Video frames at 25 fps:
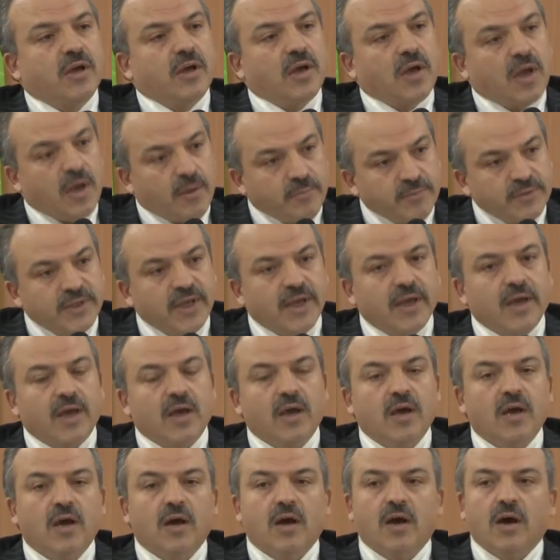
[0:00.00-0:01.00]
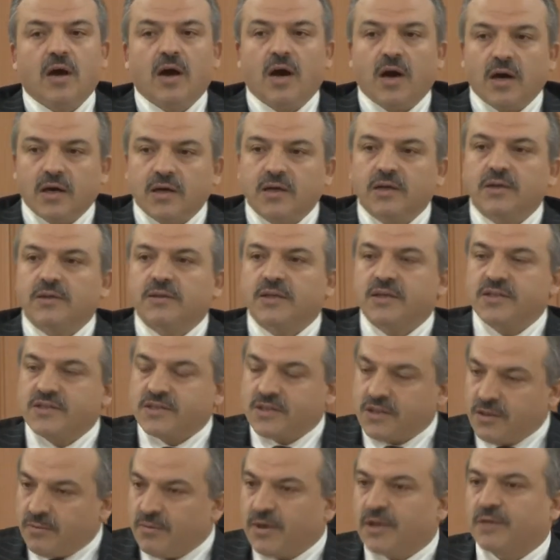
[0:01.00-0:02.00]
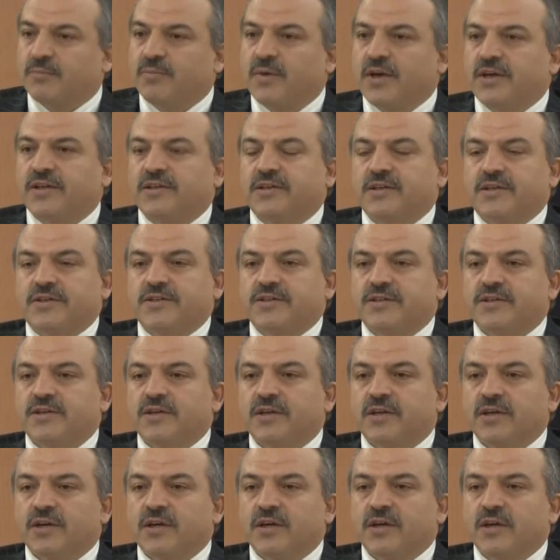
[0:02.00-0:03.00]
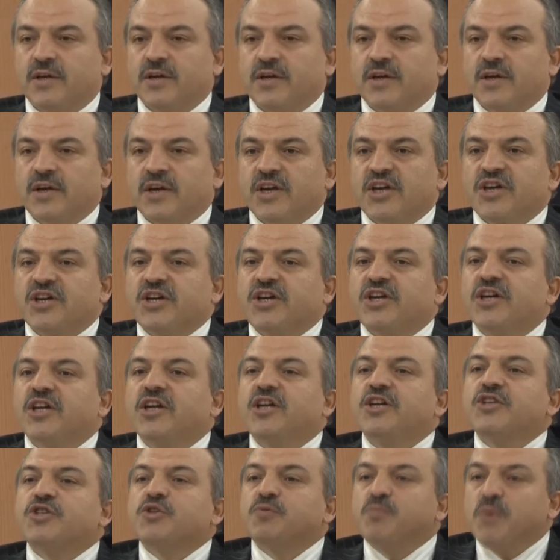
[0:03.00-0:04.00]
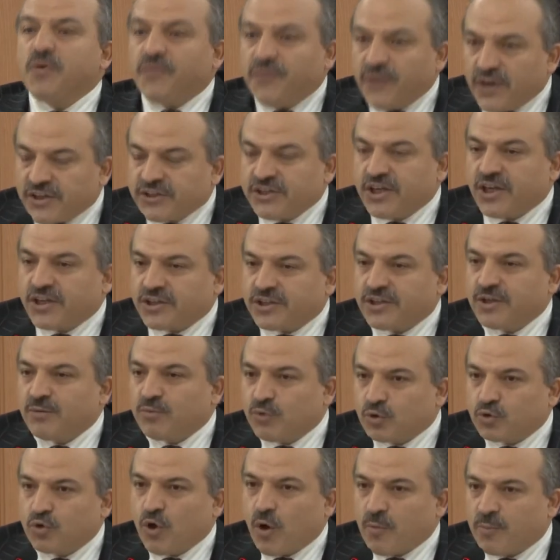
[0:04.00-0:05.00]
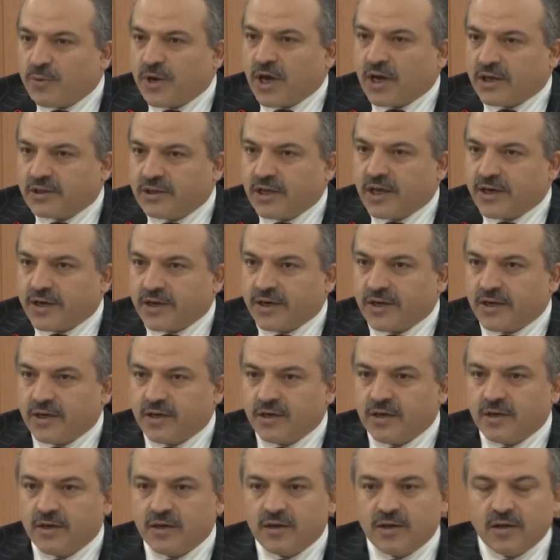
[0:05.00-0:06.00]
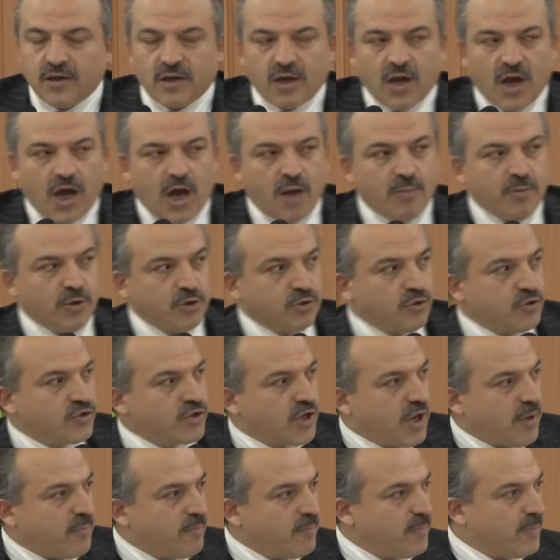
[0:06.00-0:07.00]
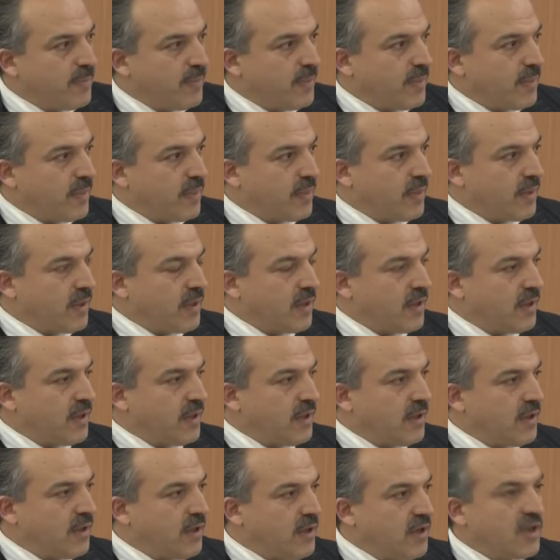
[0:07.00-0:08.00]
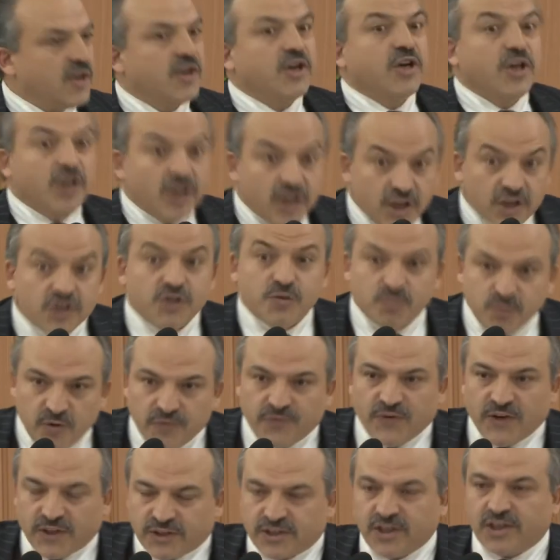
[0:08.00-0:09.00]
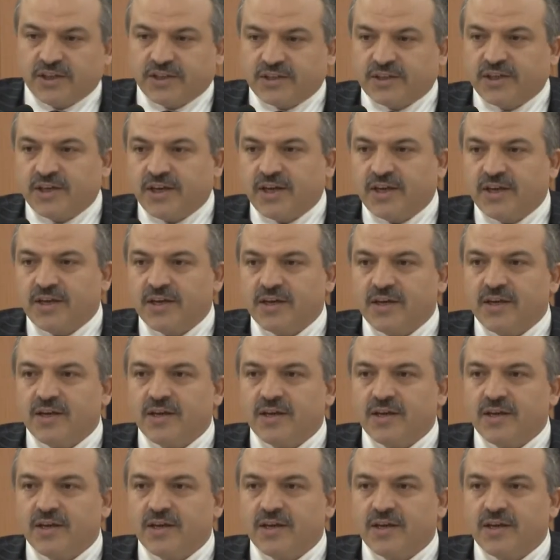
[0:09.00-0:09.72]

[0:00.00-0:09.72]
hem de hakkı teslim etmektir. Kılıç mı fethetti bu toprakları? Ahmet hocam, kılıç mı fethetti?